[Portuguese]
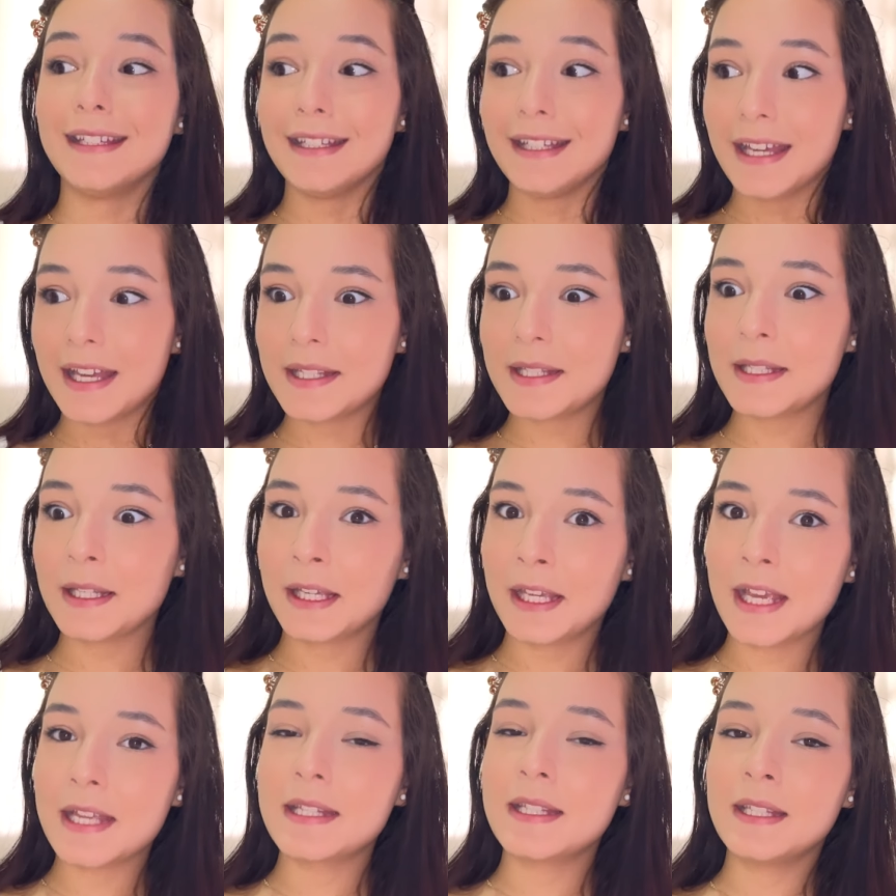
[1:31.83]
esse
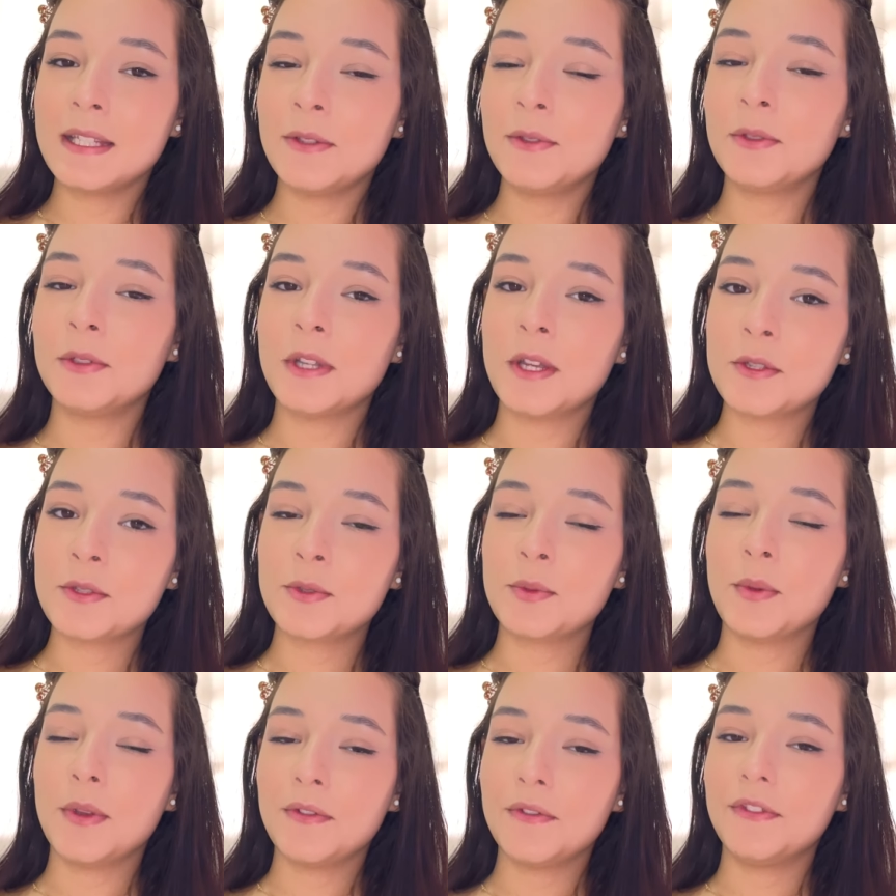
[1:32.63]
quesito na
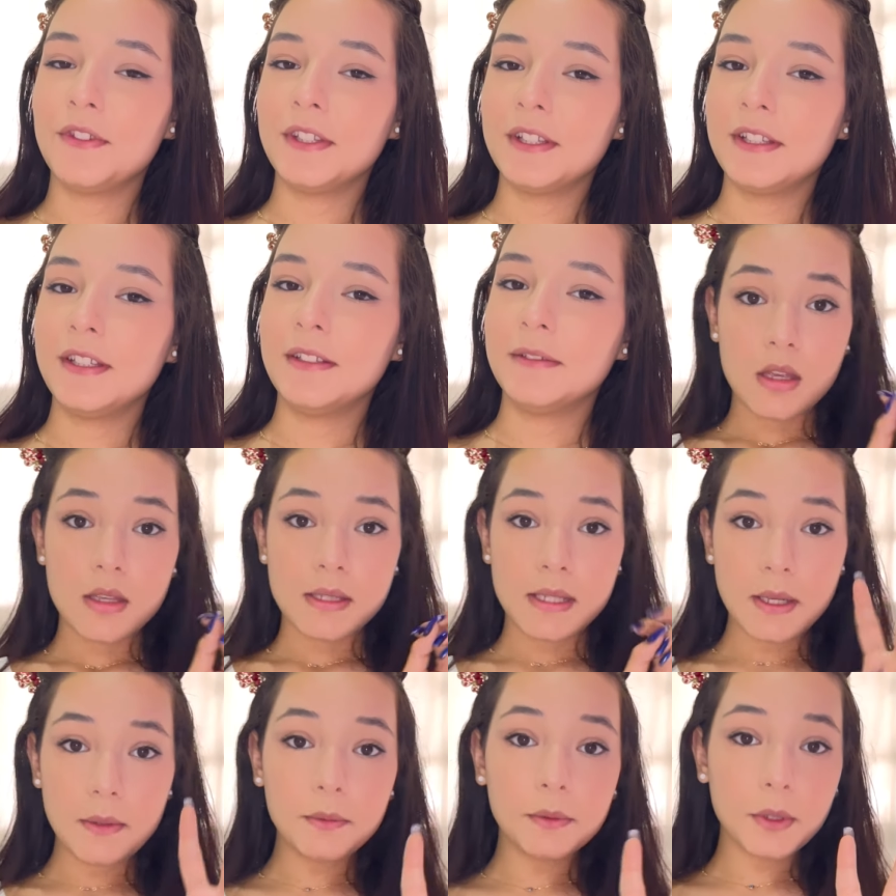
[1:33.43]
sua vida.
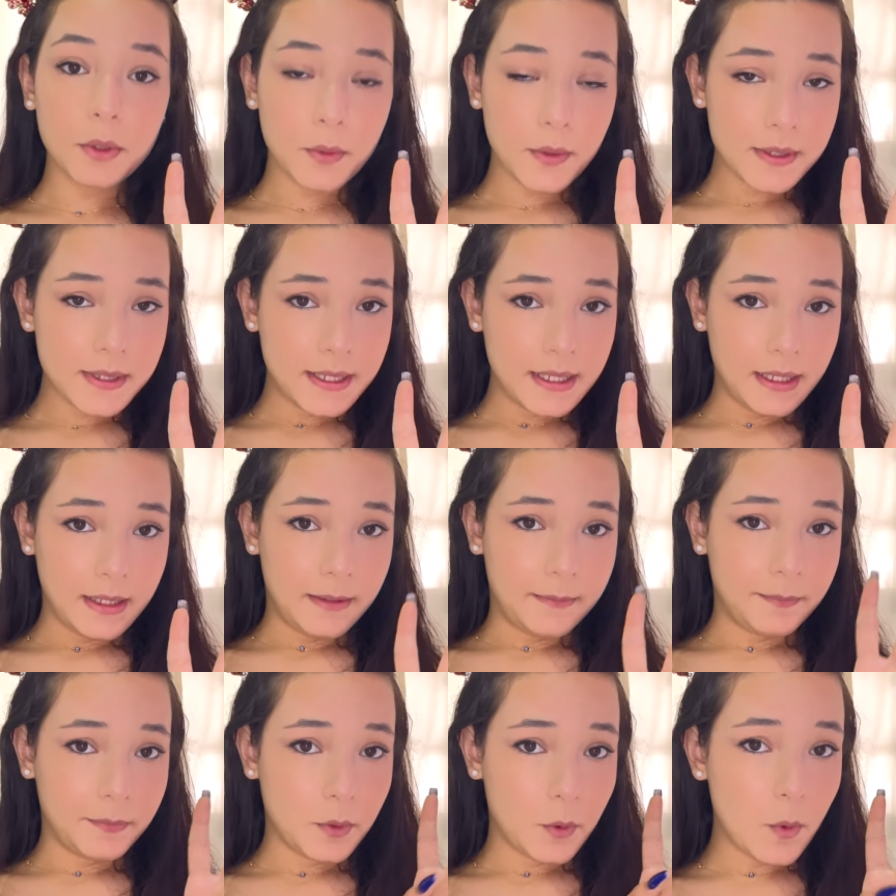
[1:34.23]
Segunda
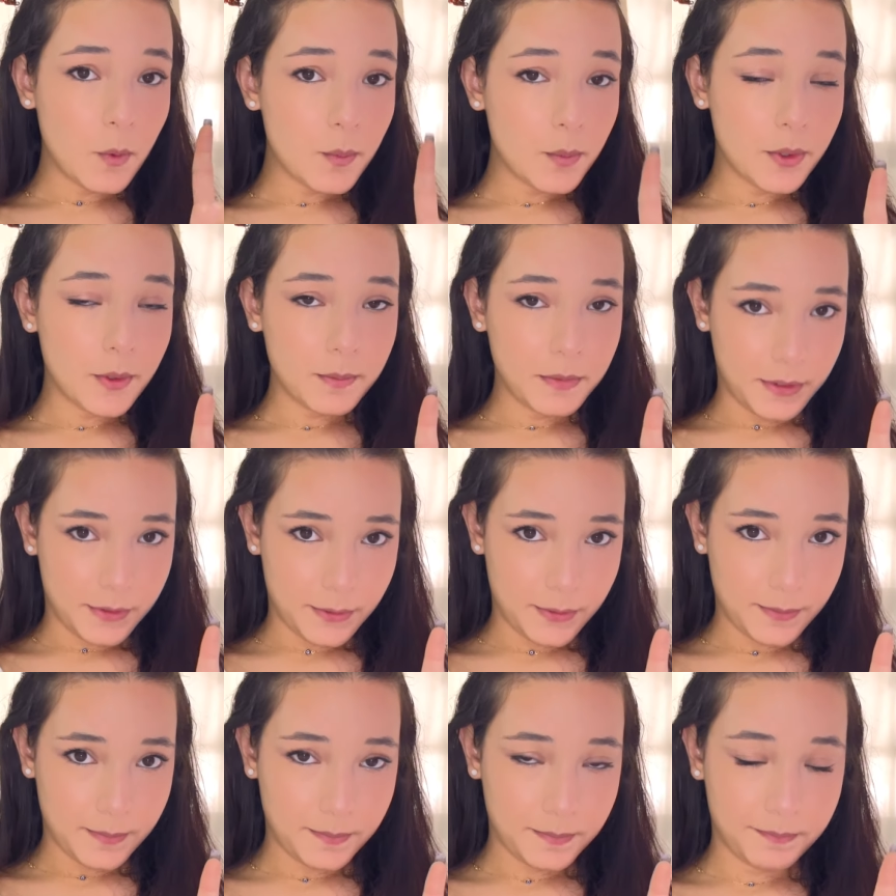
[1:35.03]
coisinha,
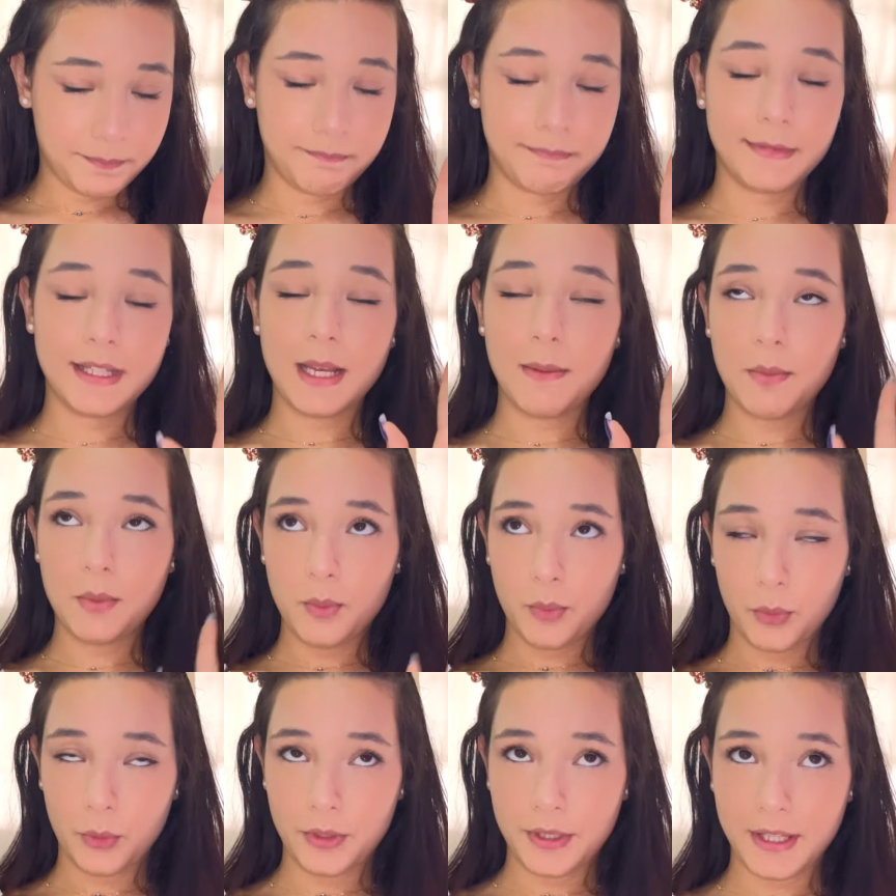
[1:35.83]
compromisso. Sabe
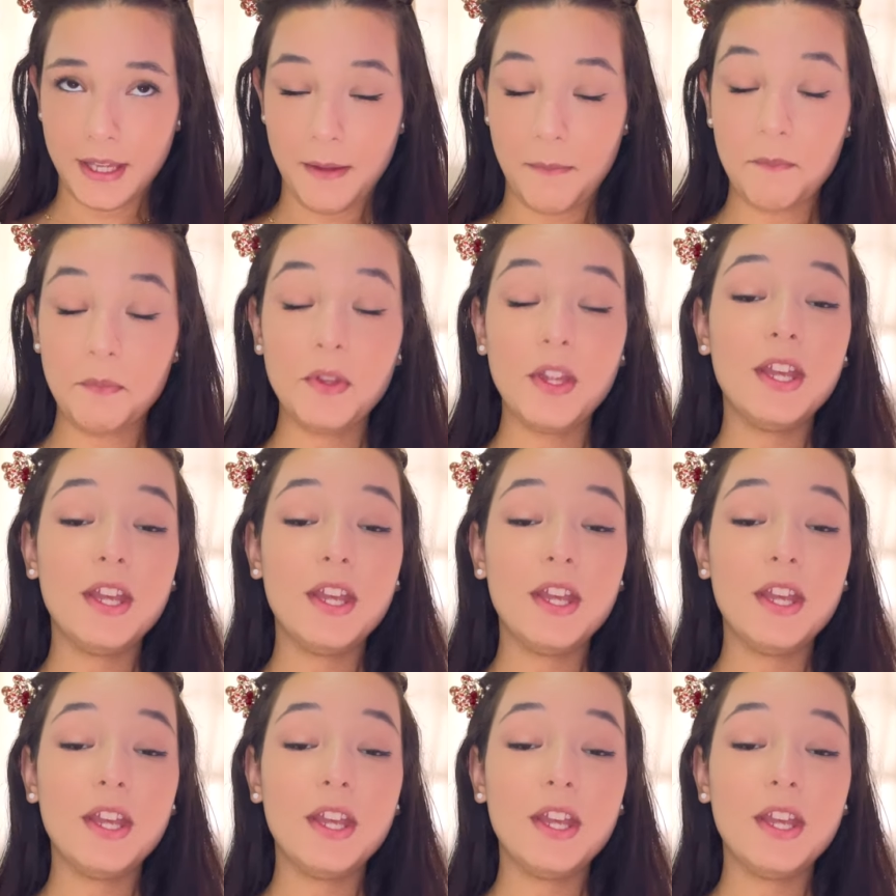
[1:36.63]
por quê?